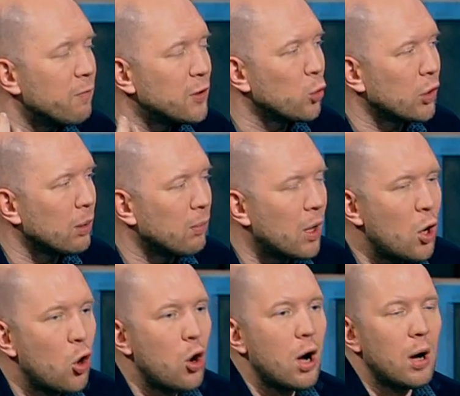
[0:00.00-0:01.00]
высоким
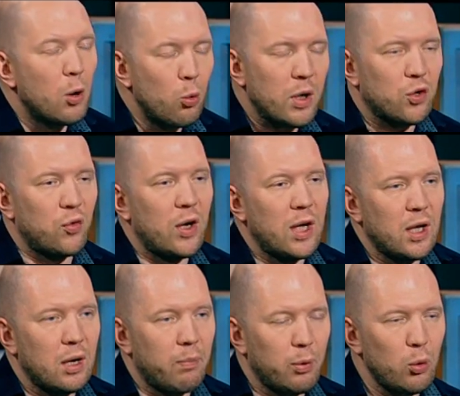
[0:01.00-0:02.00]

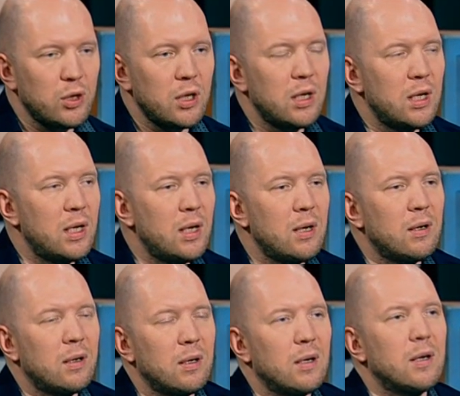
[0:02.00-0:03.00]
умерщвления плоти и,
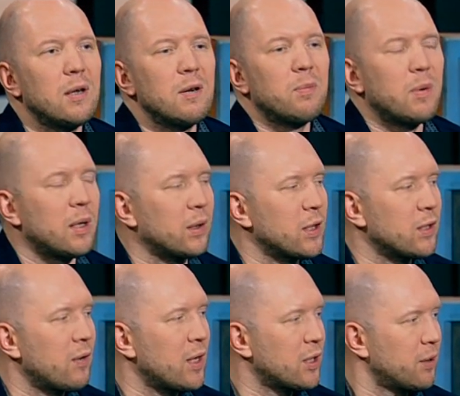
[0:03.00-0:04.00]
э, как это
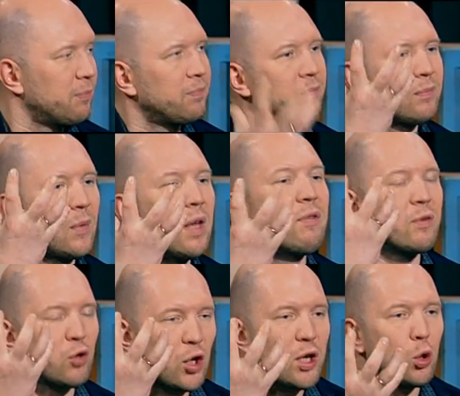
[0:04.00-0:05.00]
называется? Возвышение духа. И
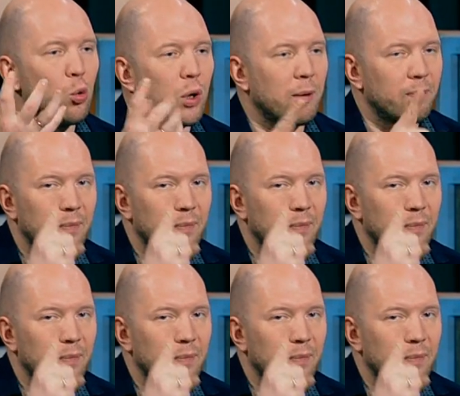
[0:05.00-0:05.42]
возвышение духа.